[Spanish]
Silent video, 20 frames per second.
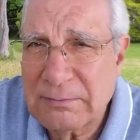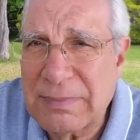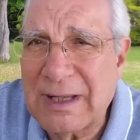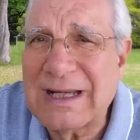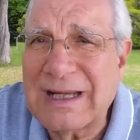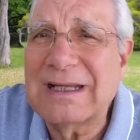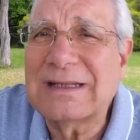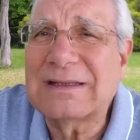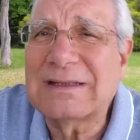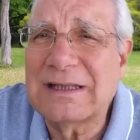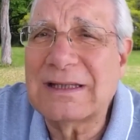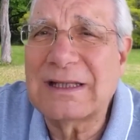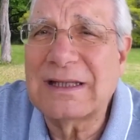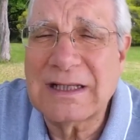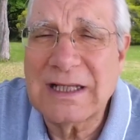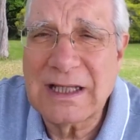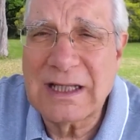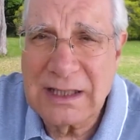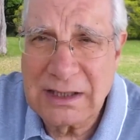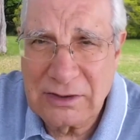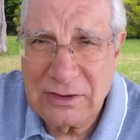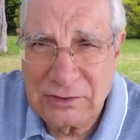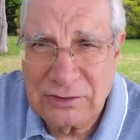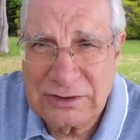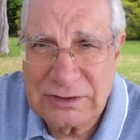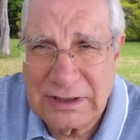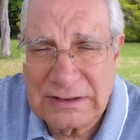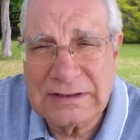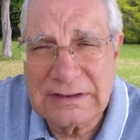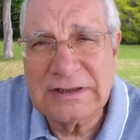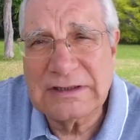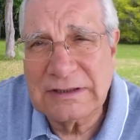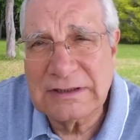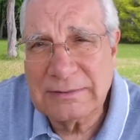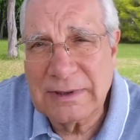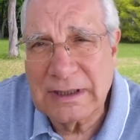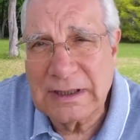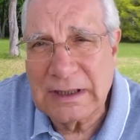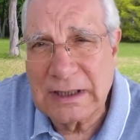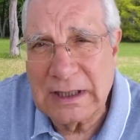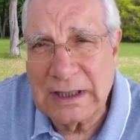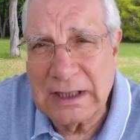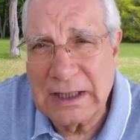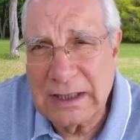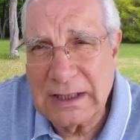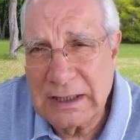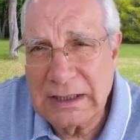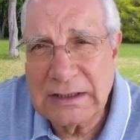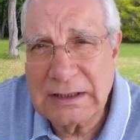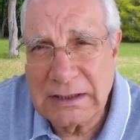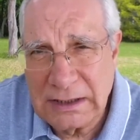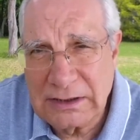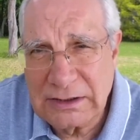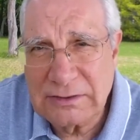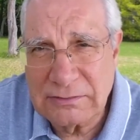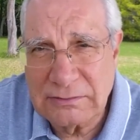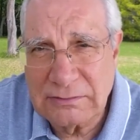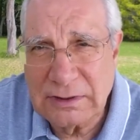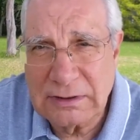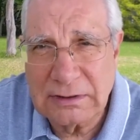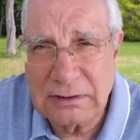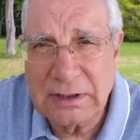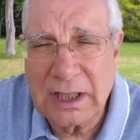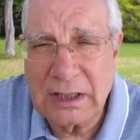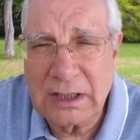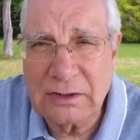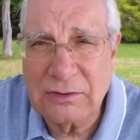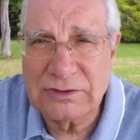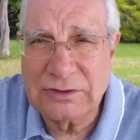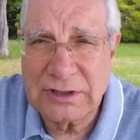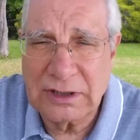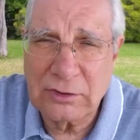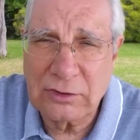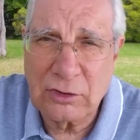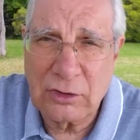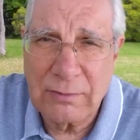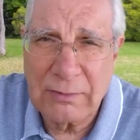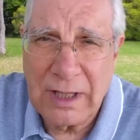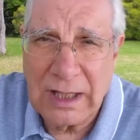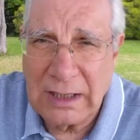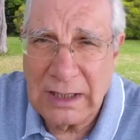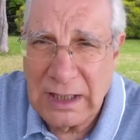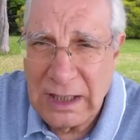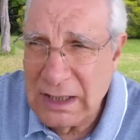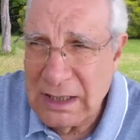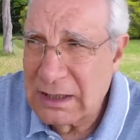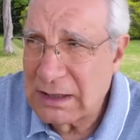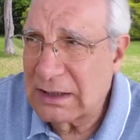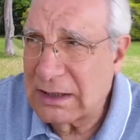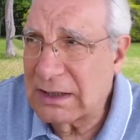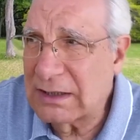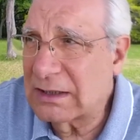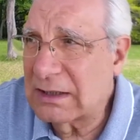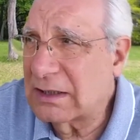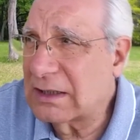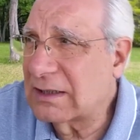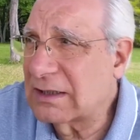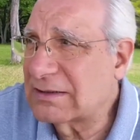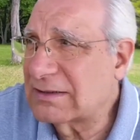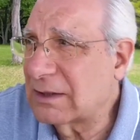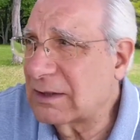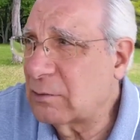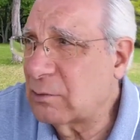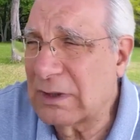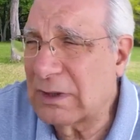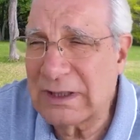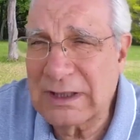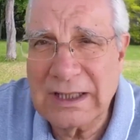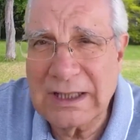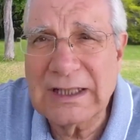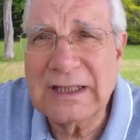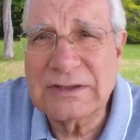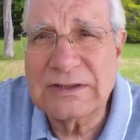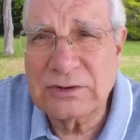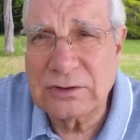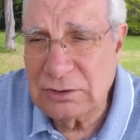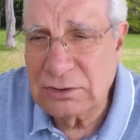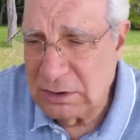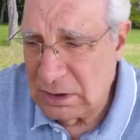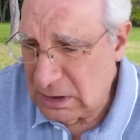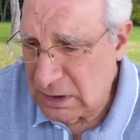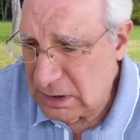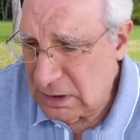paquetes de cada cosa se lleva la gente, es una cosa normal que, se cuide eso.